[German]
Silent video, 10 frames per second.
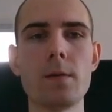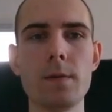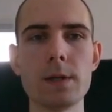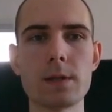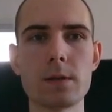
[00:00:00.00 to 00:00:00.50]

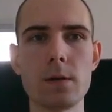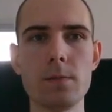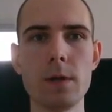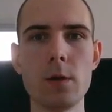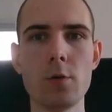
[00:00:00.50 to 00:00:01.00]
was
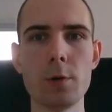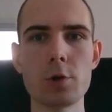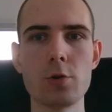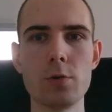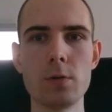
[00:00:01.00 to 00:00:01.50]
ähm, ja nochmal
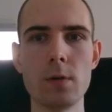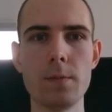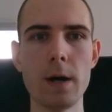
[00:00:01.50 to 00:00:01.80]
schön ähm,